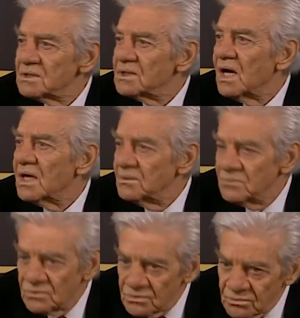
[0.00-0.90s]
zamanla
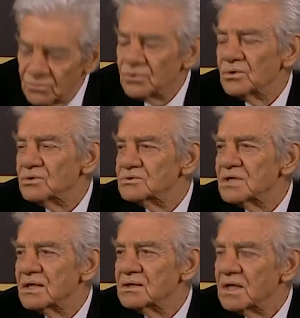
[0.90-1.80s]
daha iyi bir
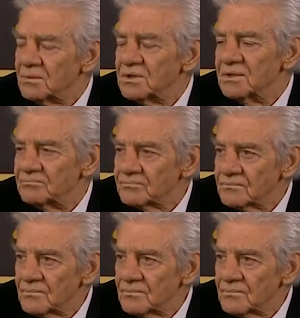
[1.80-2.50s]
yönetici olacak eminim.